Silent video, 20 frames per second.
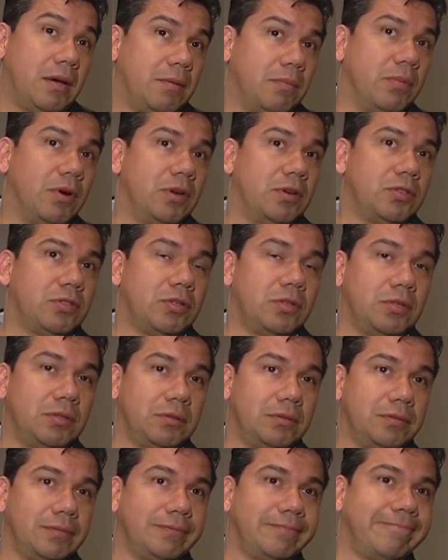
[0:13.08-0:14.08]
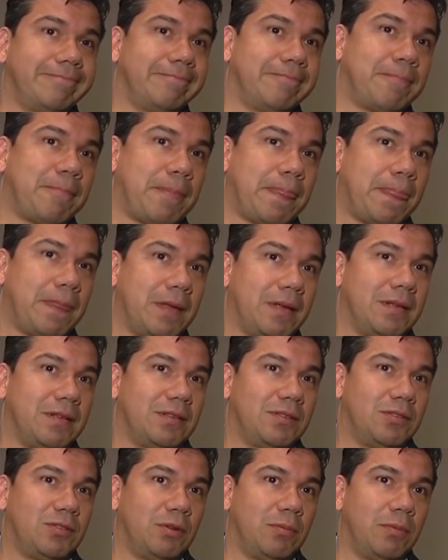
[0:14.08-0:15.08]
Bueno, son,
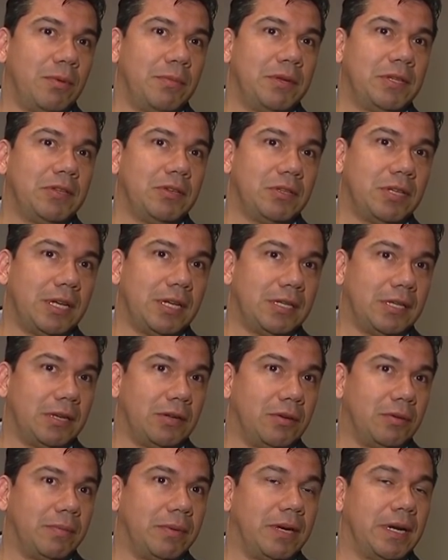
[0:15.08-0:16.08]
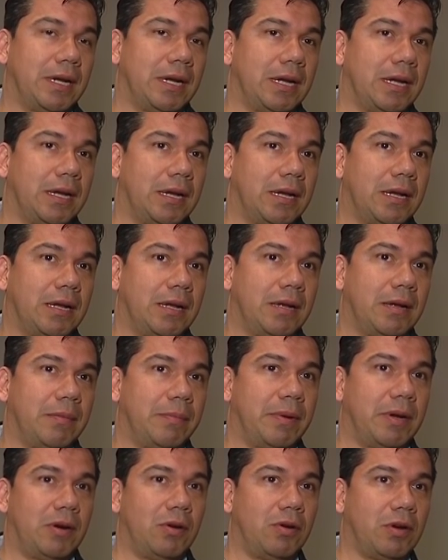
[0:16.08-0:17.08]
son momentos tristes ¿no? para,
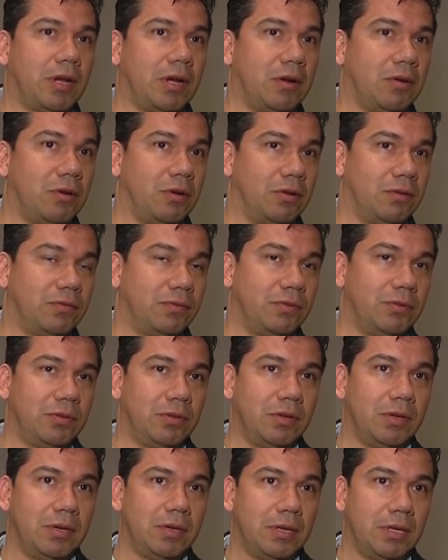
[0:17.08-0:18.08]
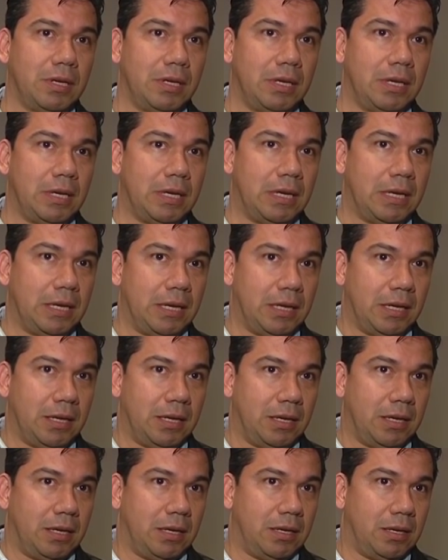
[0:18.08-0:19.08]
para los que han jugado fútbol.
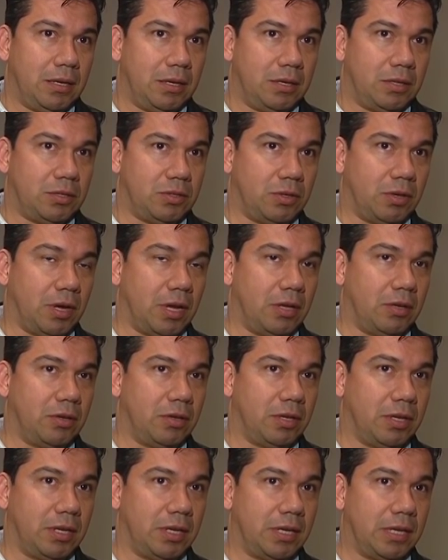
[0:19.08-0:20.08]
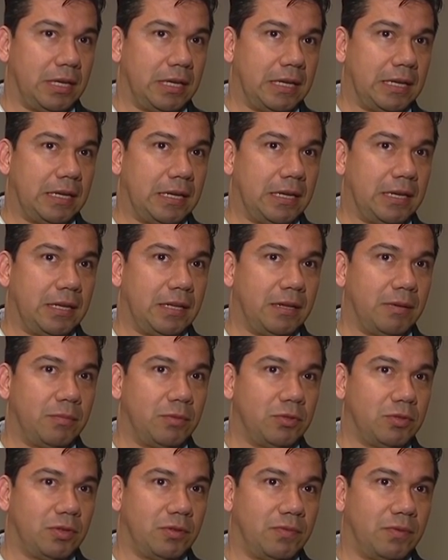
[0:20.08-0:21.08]
Son años de
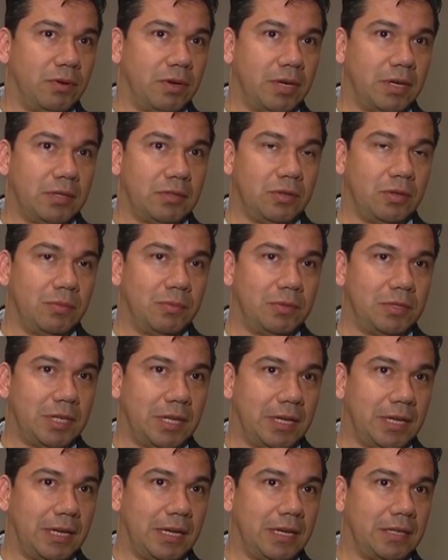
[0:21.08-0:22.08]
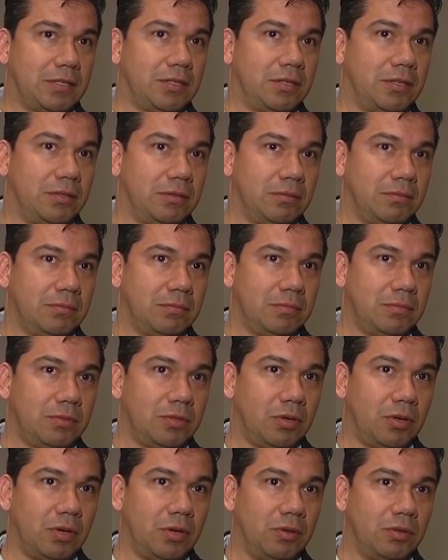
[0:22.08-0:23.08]
mucho esfuerzo, de mucha dedicación,
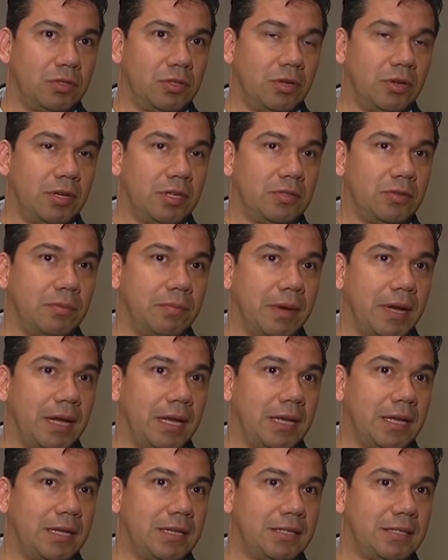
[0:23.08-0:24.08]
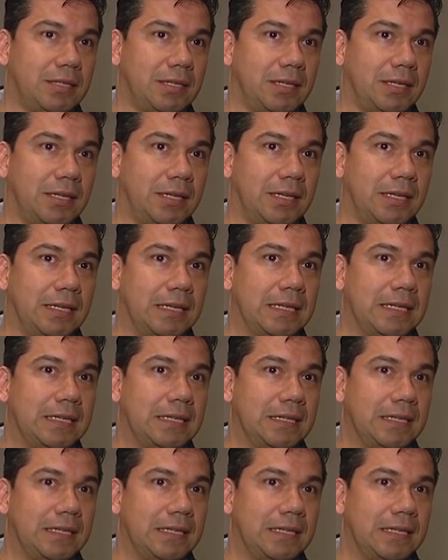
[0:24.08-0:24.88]
son ilusiones sumadas y,